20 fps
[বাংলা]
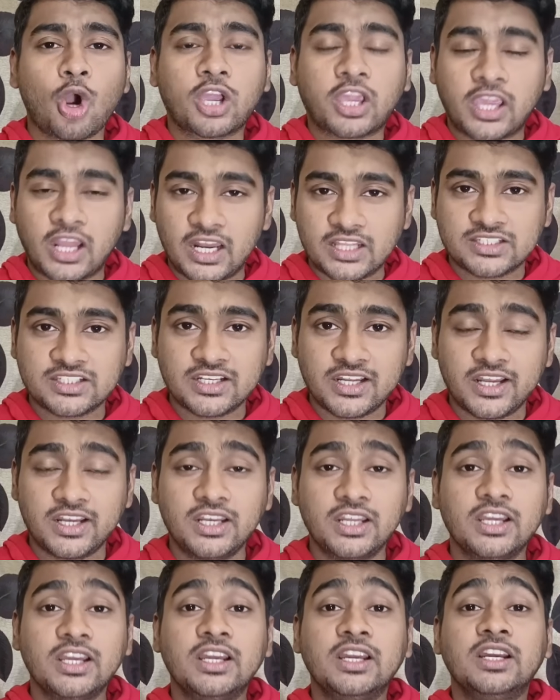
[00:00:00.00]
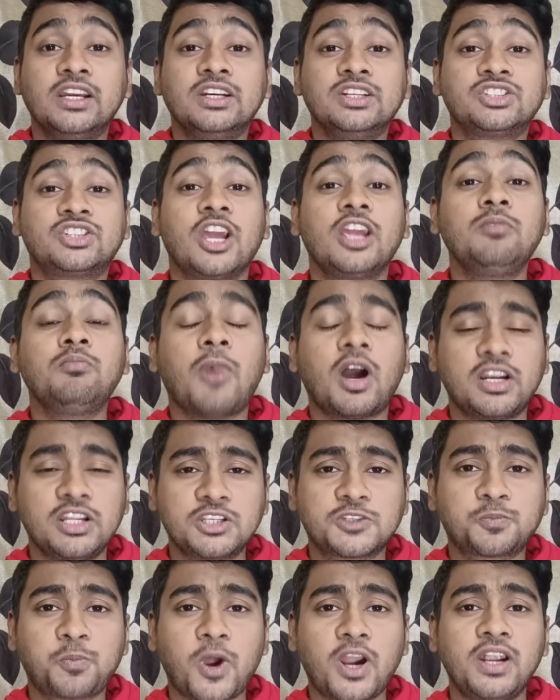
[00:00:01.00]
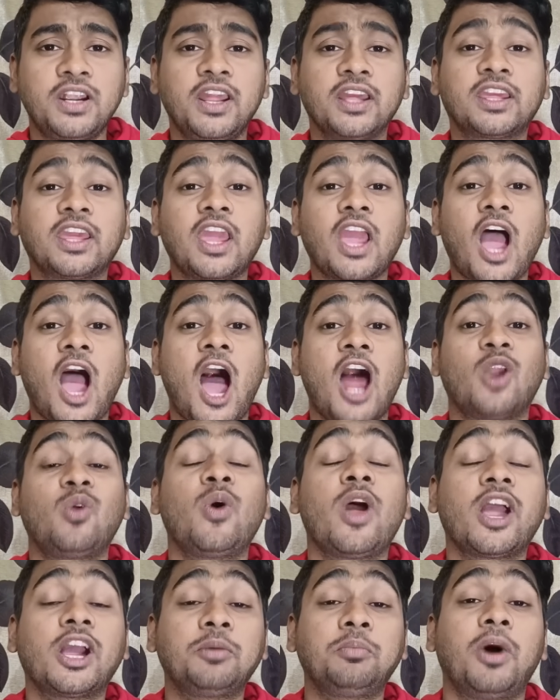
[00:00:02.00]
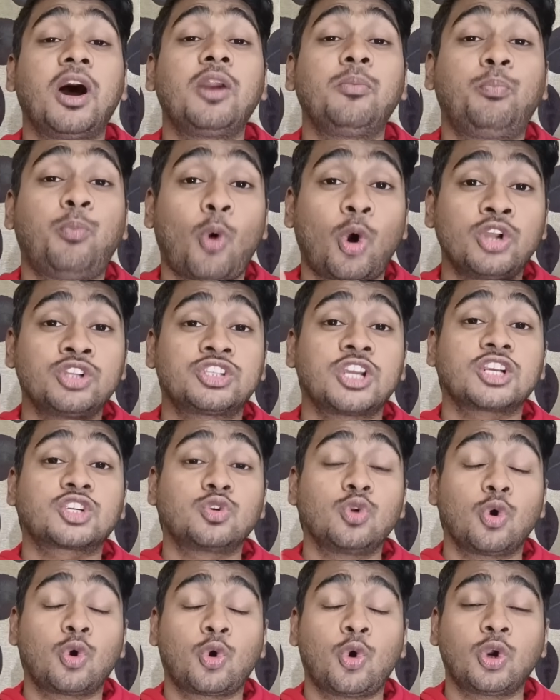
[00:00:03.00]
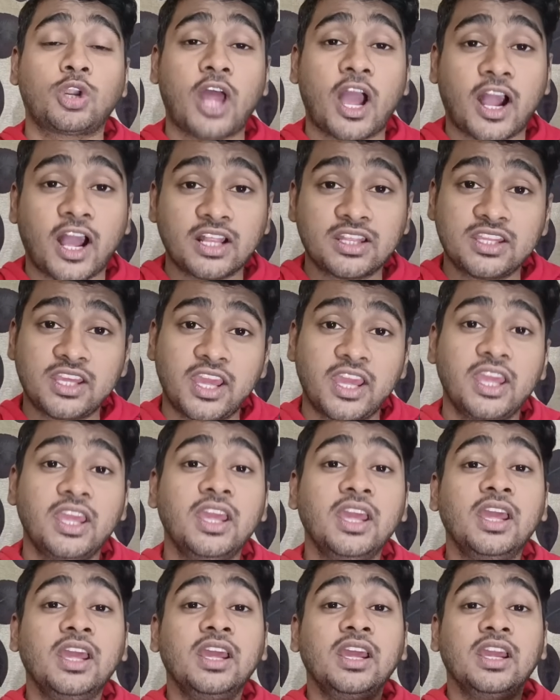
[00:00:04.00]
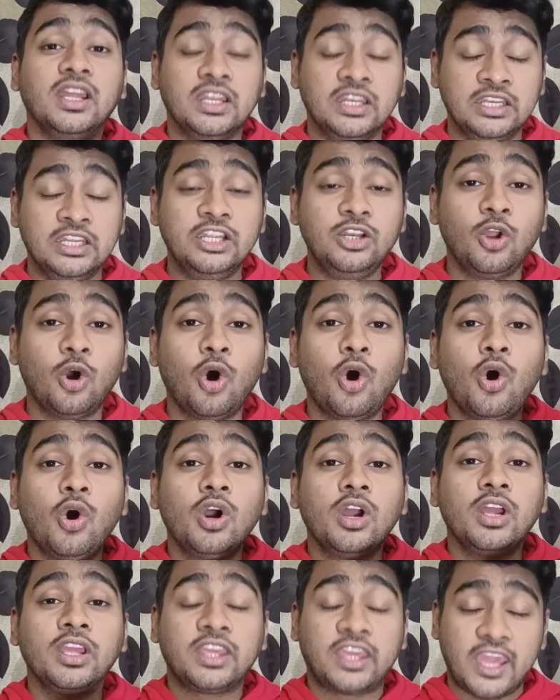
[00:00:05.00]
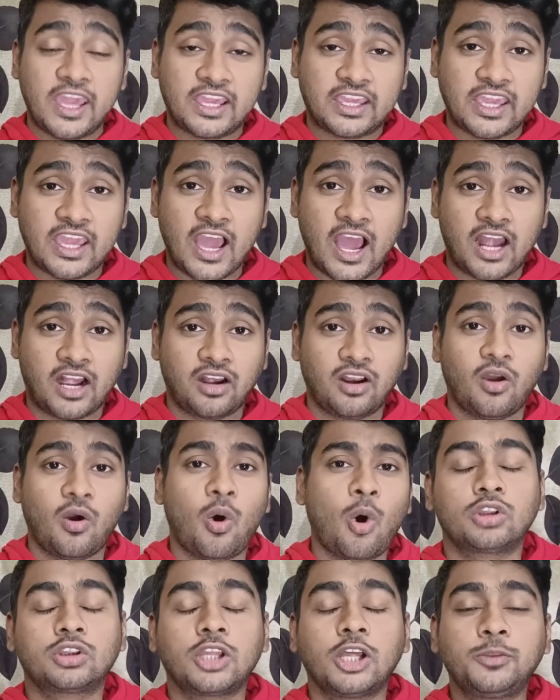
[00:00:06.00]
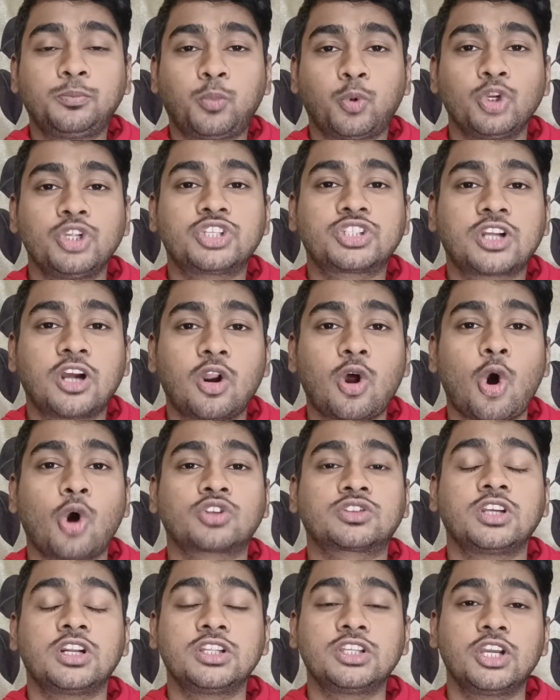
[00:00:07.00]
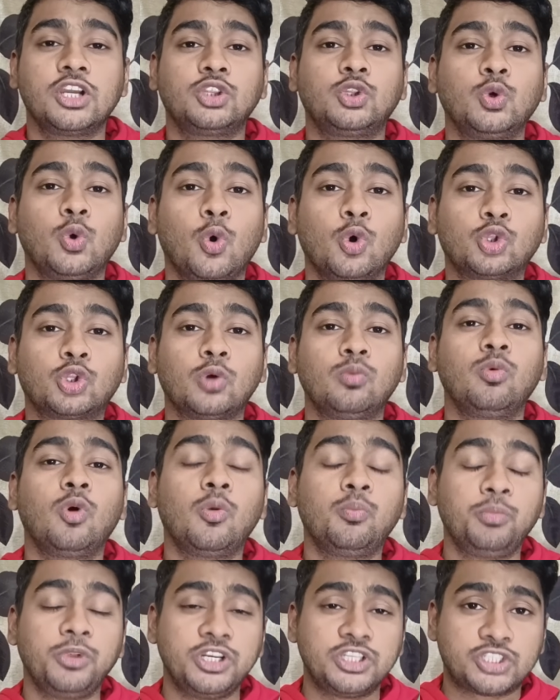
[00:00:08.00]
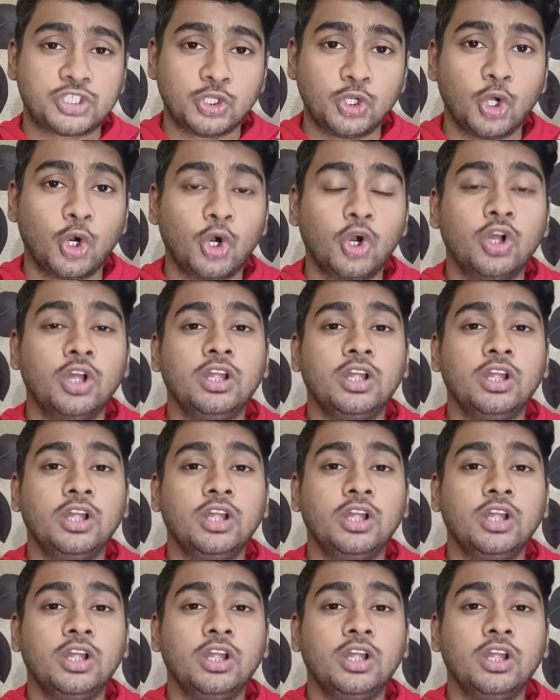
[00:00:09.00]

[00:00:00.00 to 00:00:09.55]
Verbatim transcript: নক খেলেছিলেন সেই মানিশ পাণ্ডেকে আরও একবার পঞ্চাশ লক্ষ টাকা দিয়ে নিল কেকেআর অর্থাৎ পরিষ্কার অপশানে যেহেতু গৌতম গম্ভীর ছিল